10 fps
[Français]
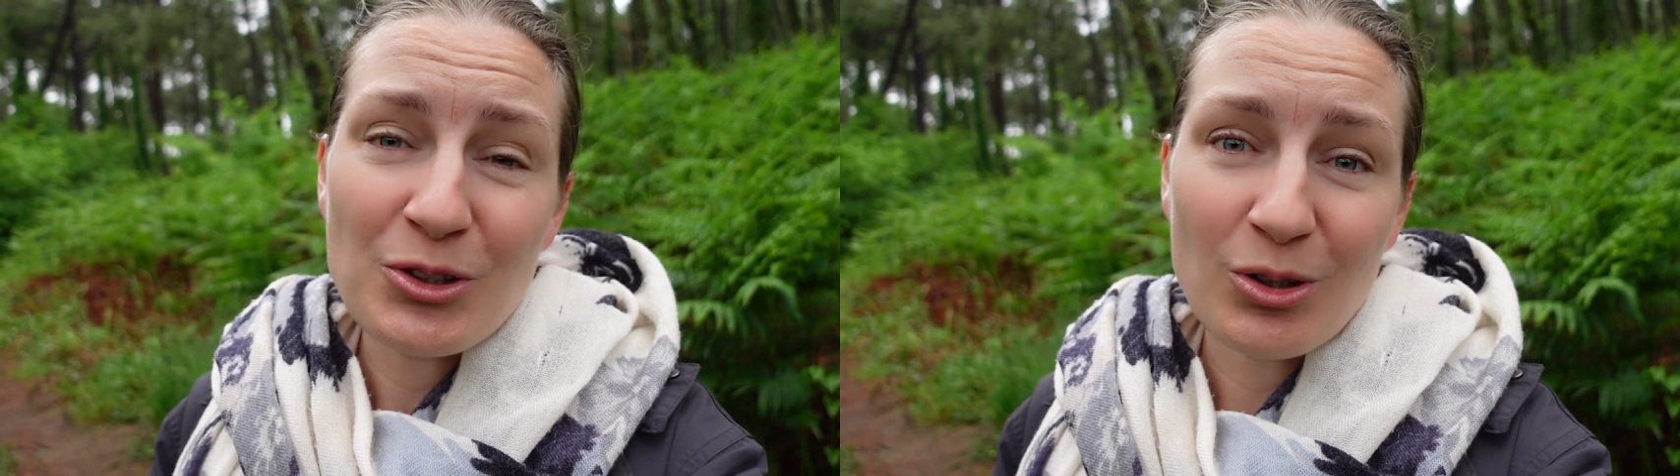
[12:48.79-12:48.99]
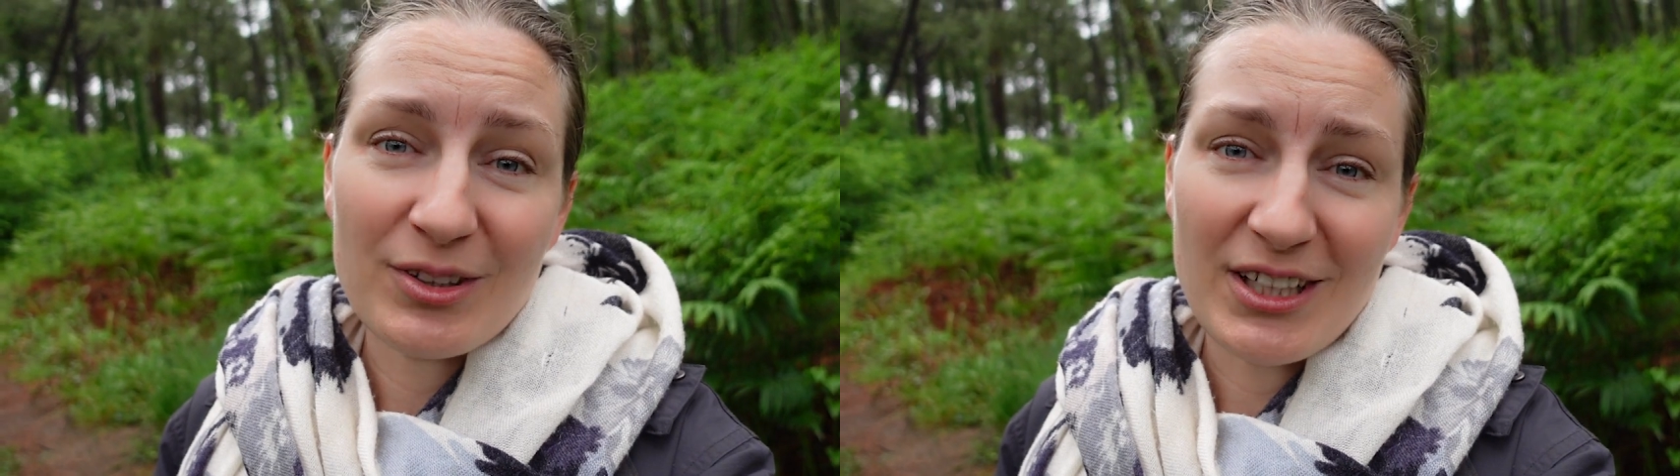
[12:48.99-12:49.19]

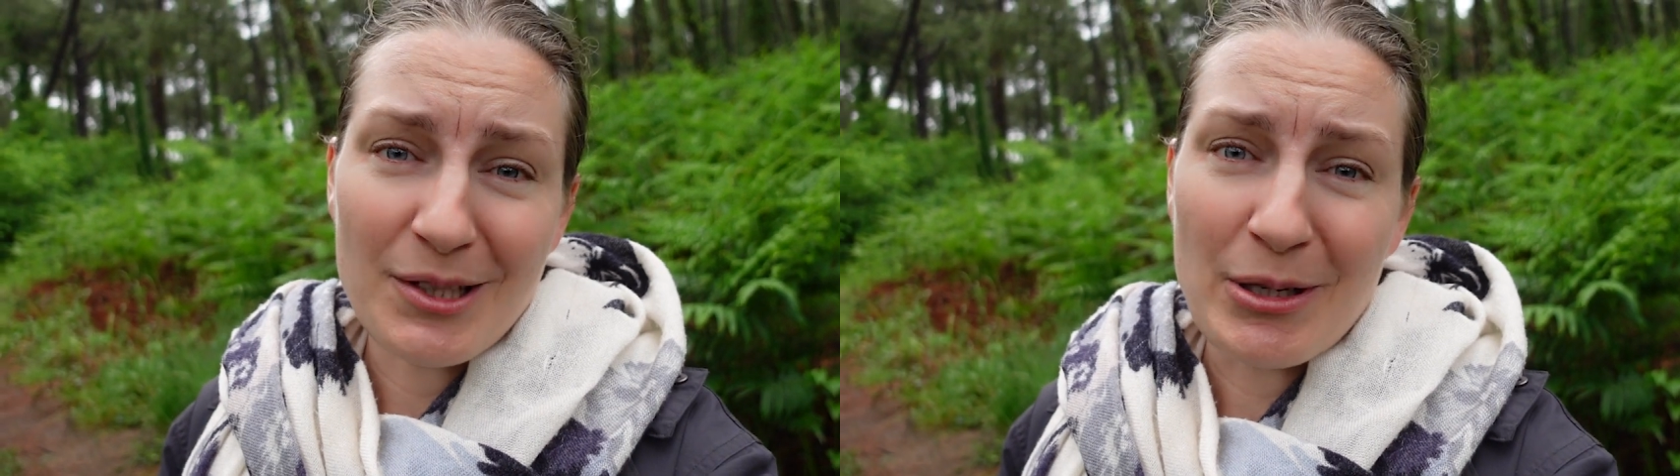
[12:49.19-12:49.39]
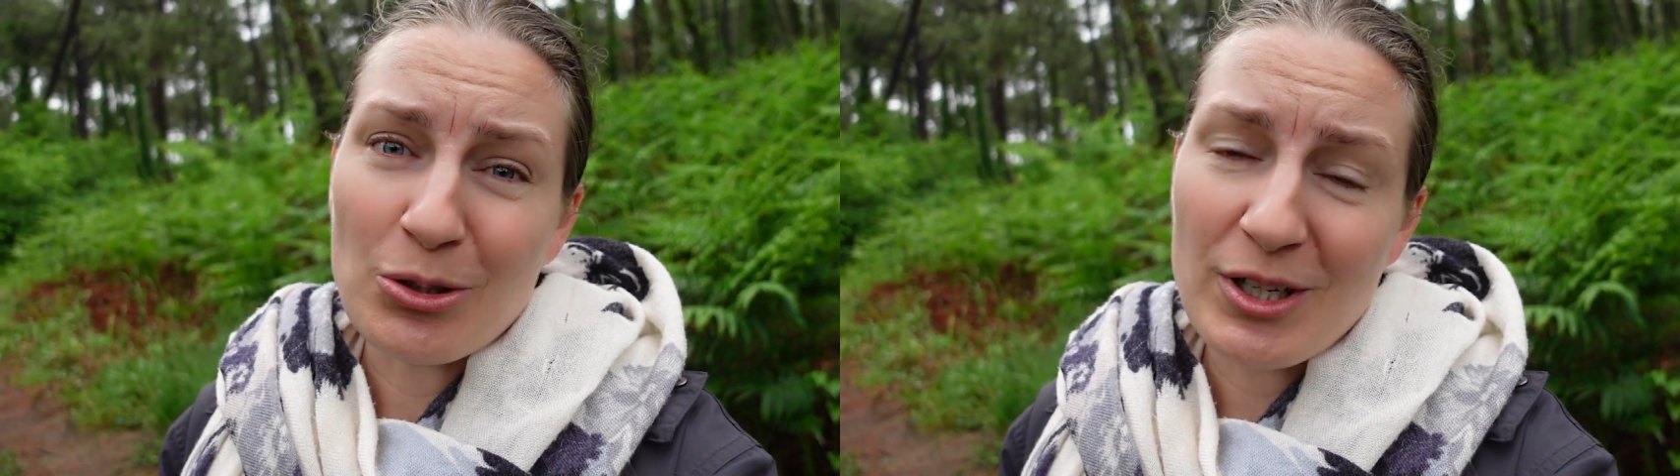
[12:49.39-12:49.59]
de retard
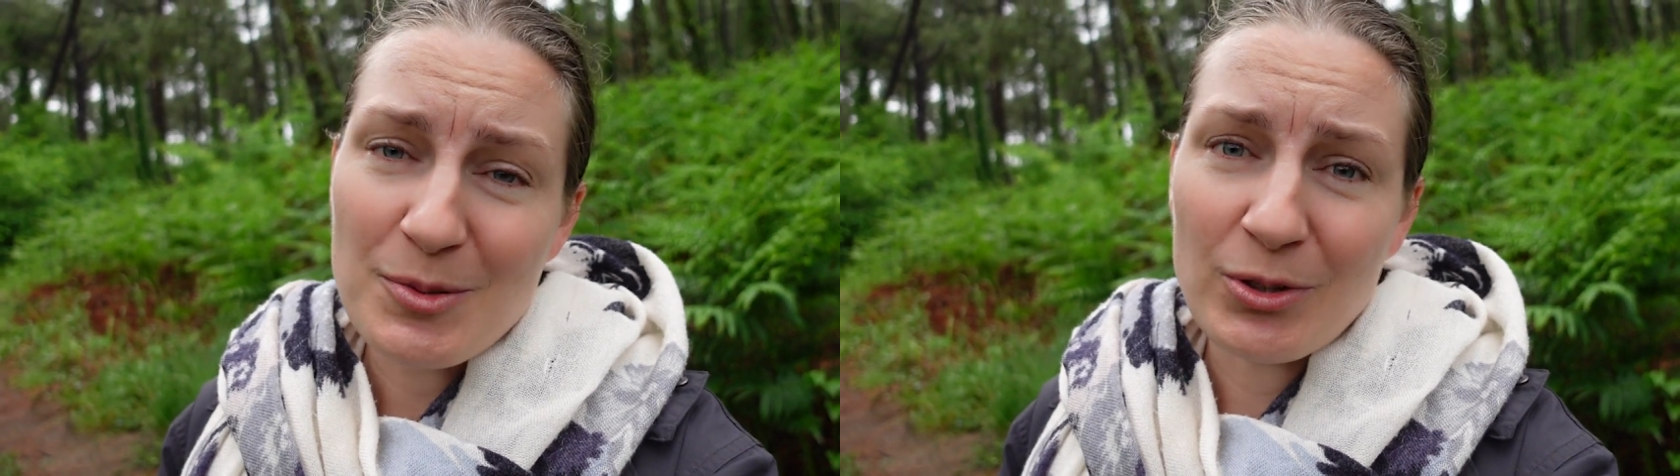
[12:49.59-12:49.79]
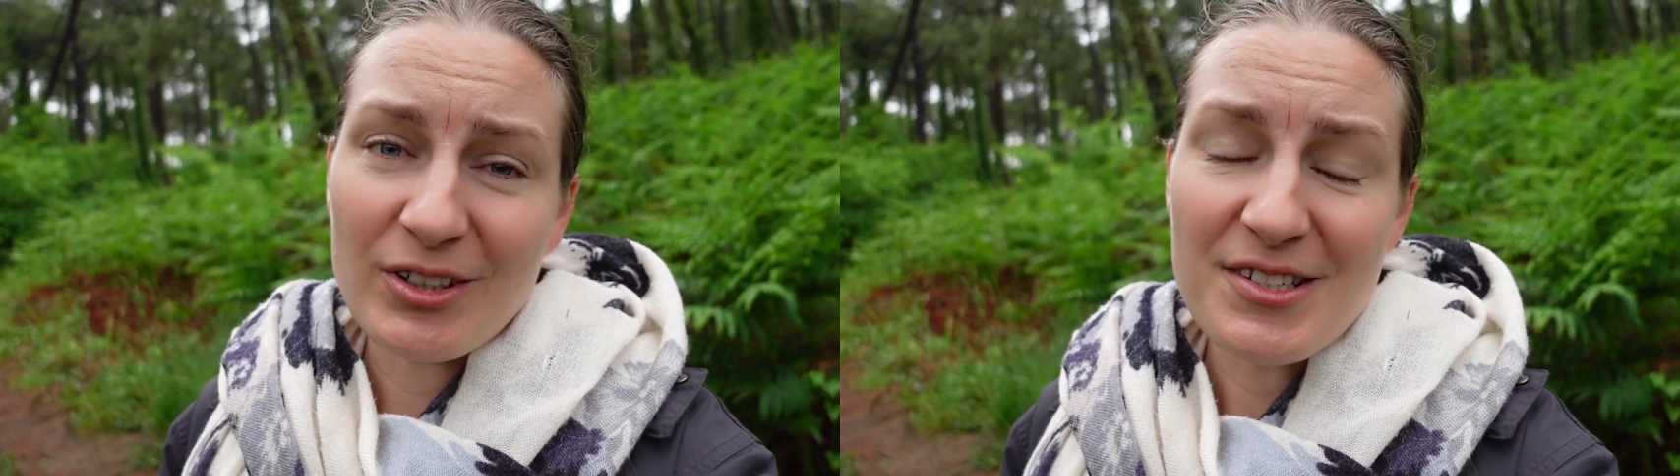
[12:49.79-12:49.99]
dans ma
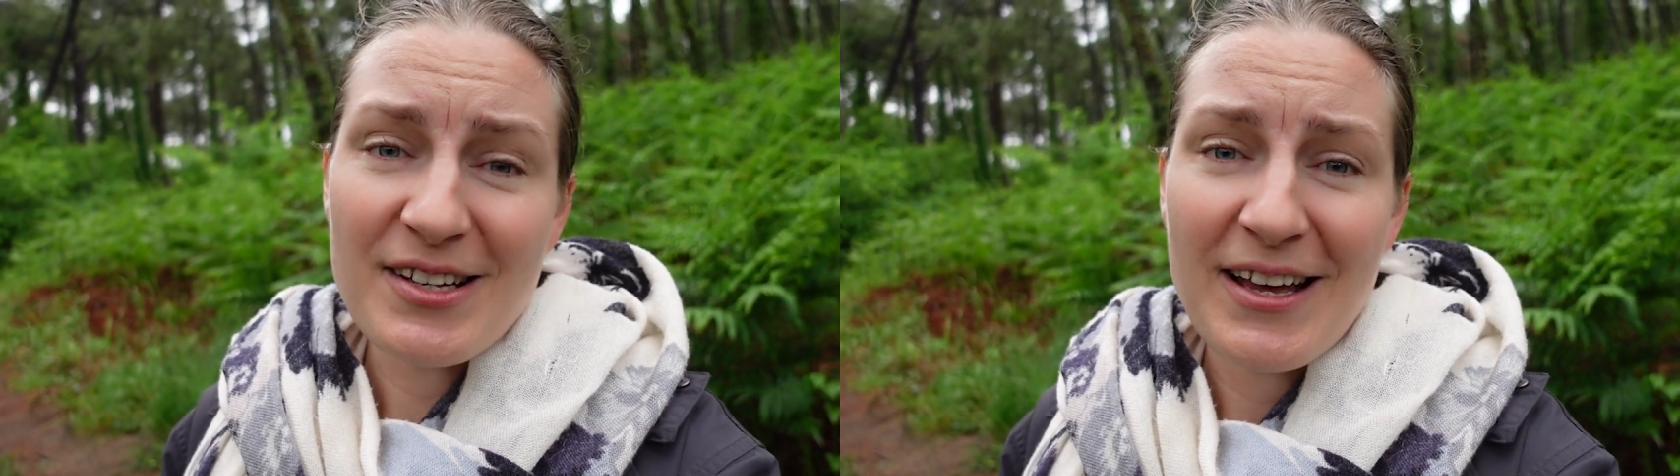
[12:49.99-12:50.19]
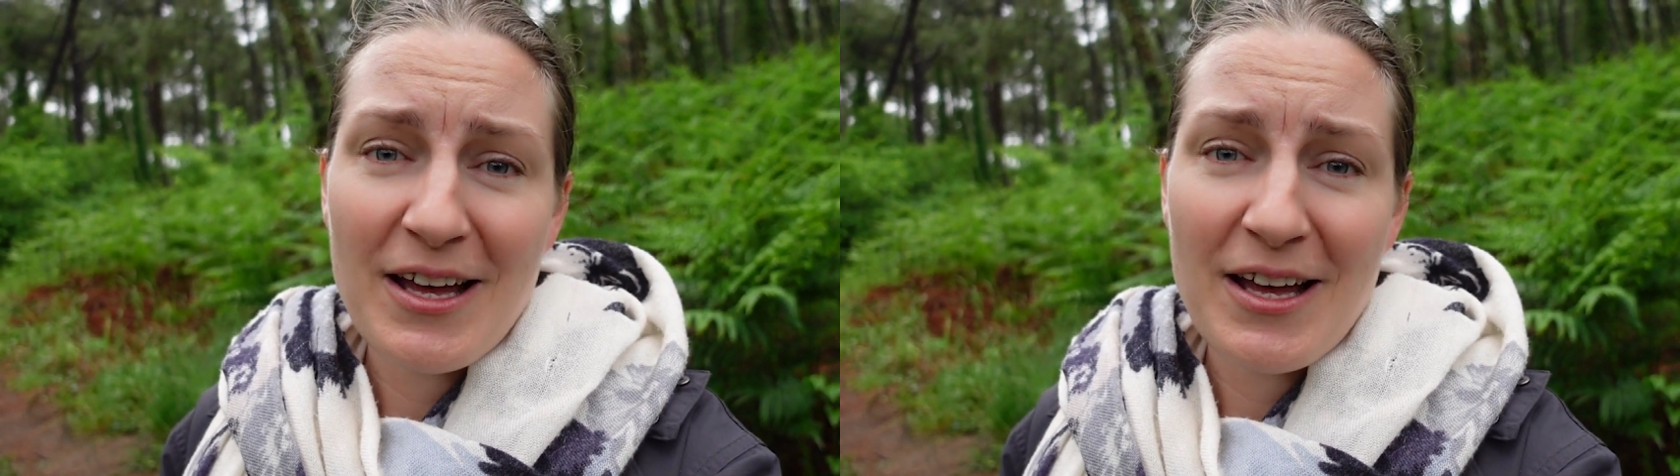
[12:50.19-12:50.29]
correspondance.